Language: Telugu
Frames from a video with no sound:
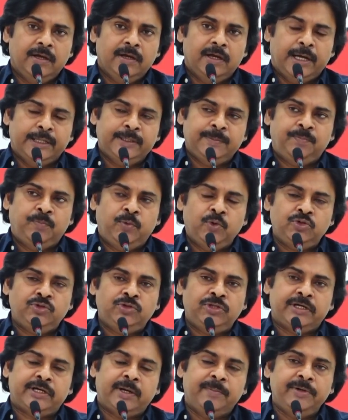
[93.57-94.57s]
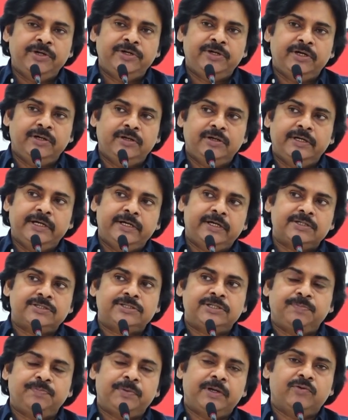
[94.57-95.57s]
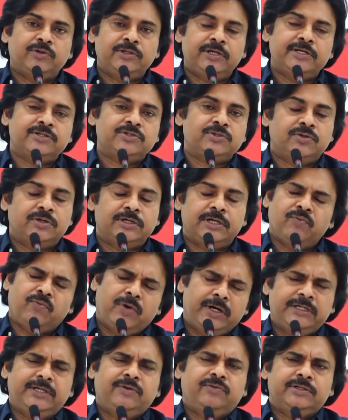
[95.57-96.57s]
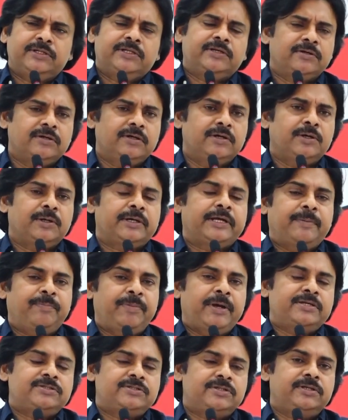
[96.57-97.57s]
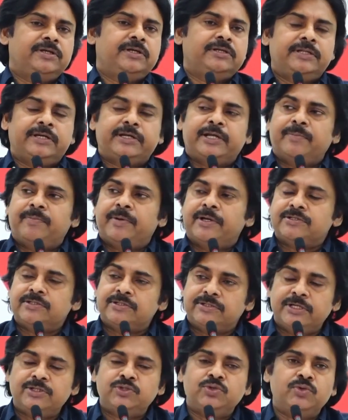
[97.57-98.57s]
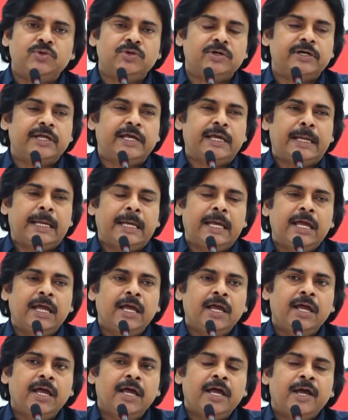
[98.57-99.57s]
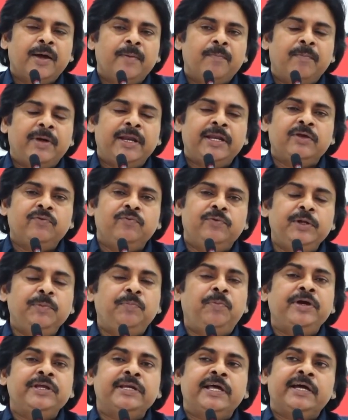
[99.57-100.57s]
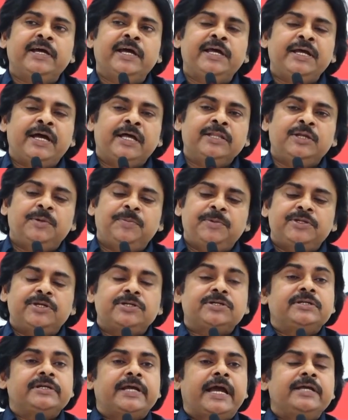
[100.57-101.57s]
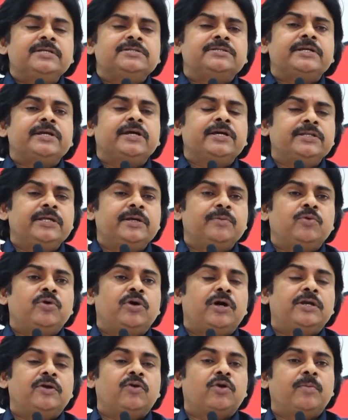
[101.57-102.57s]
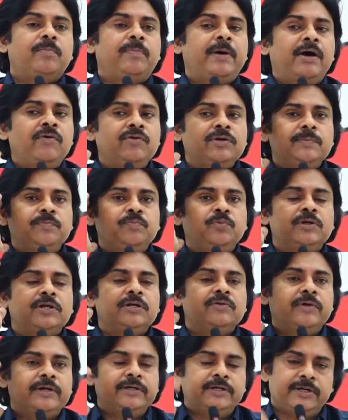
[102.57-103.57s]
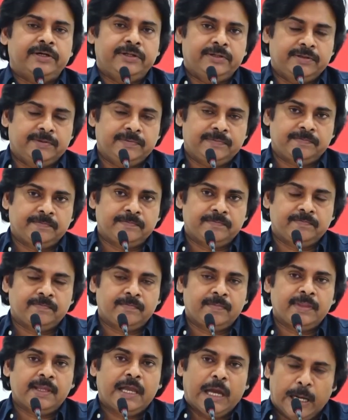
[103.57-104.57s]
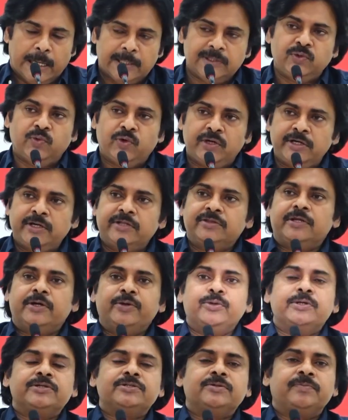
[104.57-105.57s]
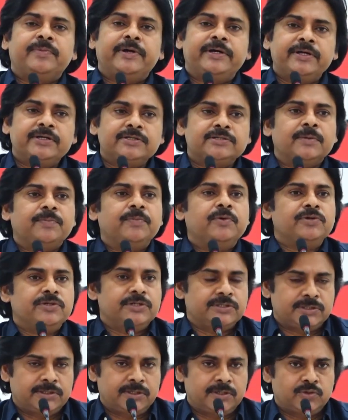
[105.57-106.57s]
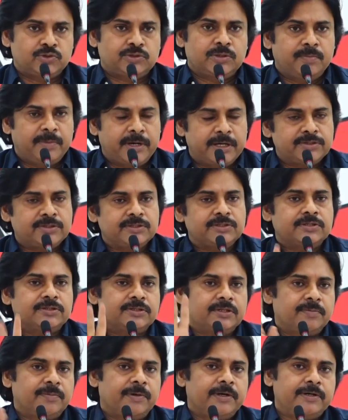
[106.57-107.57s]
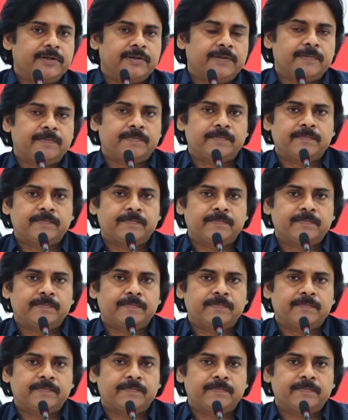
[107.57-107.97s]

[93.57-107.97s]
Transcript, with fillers: అది పూర్తి కమిటెడ్ లీడర్షిప్కే ఉంటే వాట్ ఎవర్ దర్ కెపాసిటీ దర్ కెపాసిటీ ఉంటే మనకి విడిపోయినా కానీ ఆంధ్రప్రదేశ్కి న్యాయం జరిగేదేమో అన్న ఒక భావన ఎప్పుడు నన్ను వెంటాడింది అందువల్ల నేను తెలుగుదేశం పార్టీకి సపోర్ట్ చేసిన రోజున భారతీయ జనతా పార్టీకి